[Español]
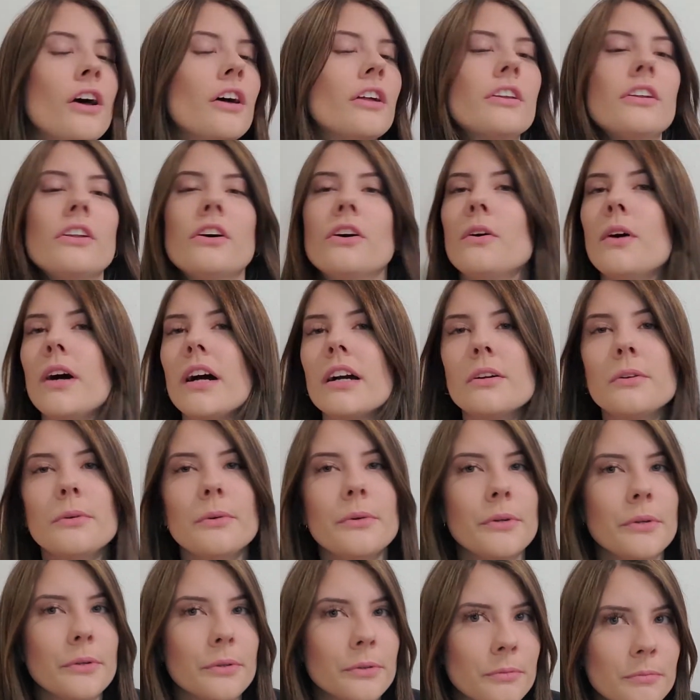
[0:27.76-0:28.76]
no,
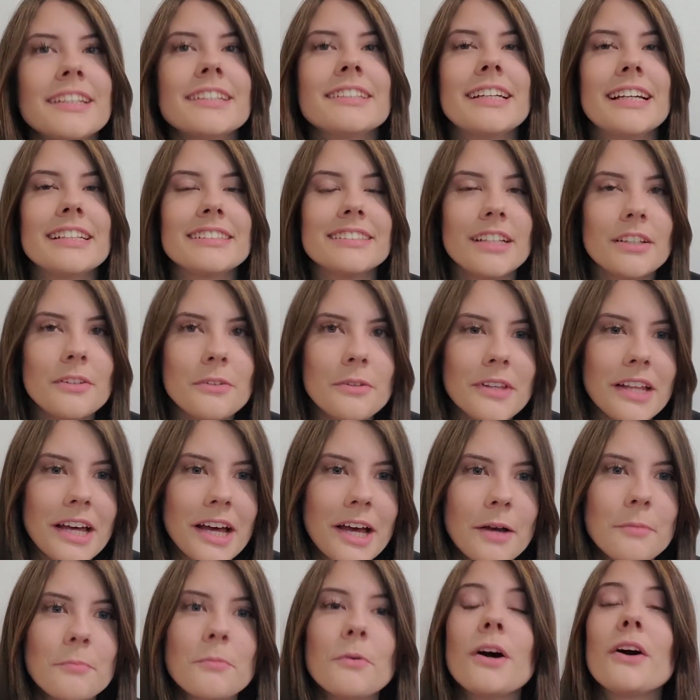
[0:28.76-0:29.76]
no. ya saludamos.